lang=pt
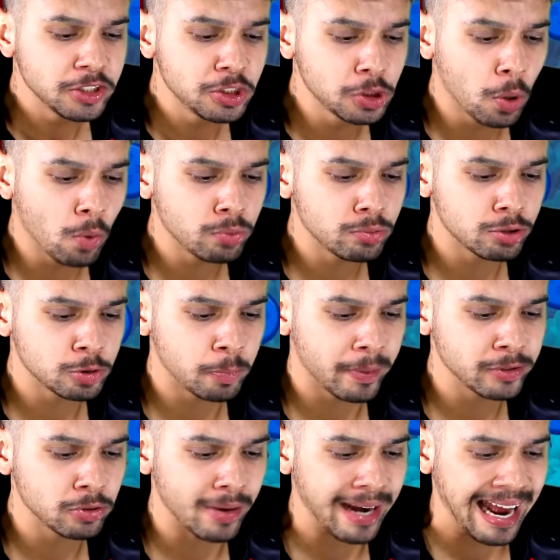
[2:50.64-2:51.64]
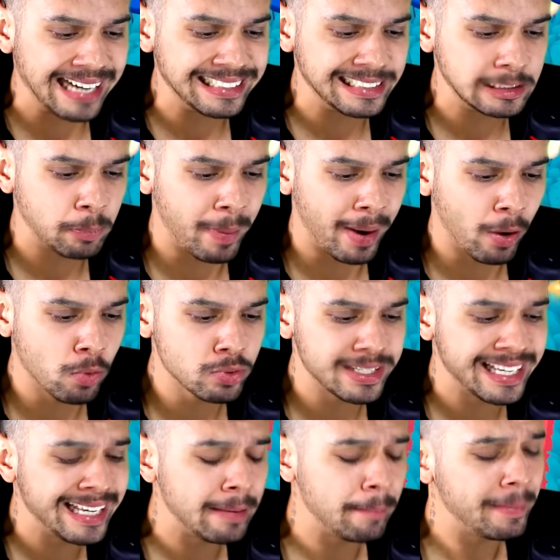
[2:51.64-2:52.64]
de outros personagens para
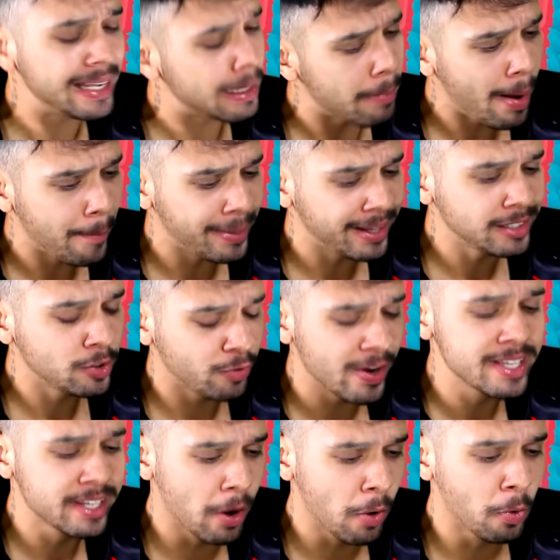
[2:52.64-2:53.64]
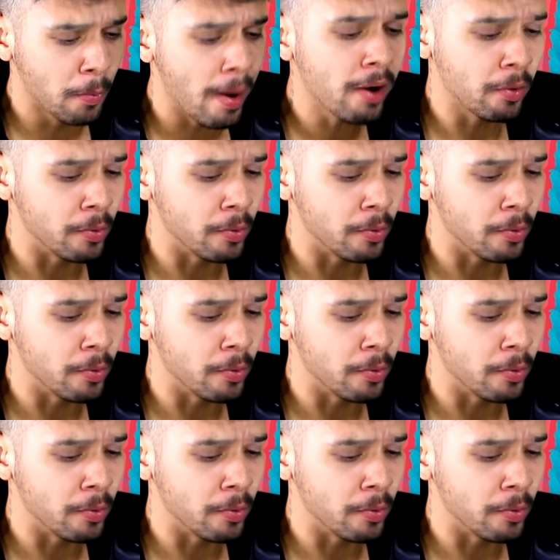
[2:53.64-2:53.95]
conseguir minimamente fazer alguma